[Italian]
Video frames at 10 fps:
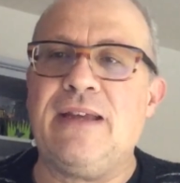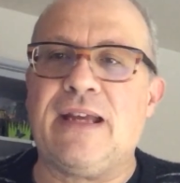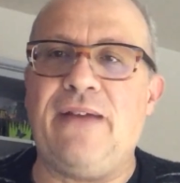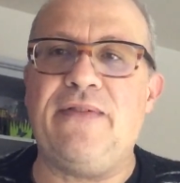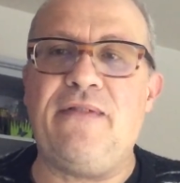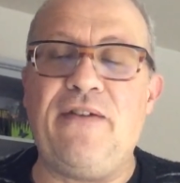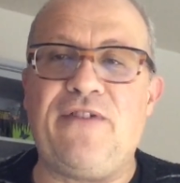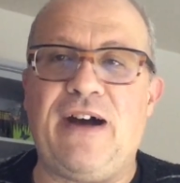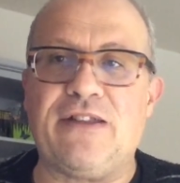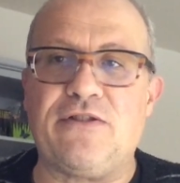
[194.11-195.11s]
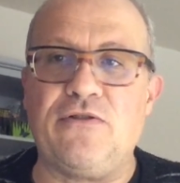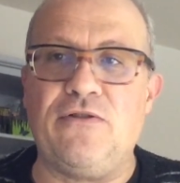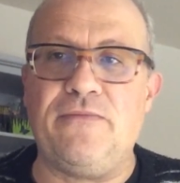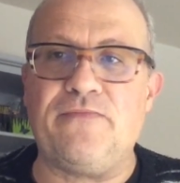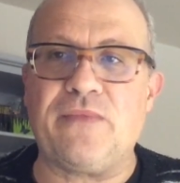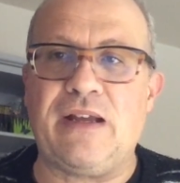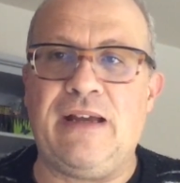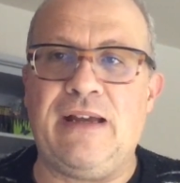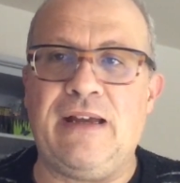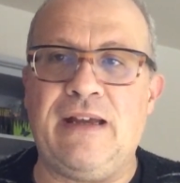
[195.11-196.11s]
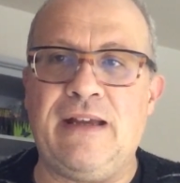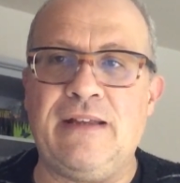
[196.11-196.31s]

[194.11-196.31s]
che aveva fatto eh,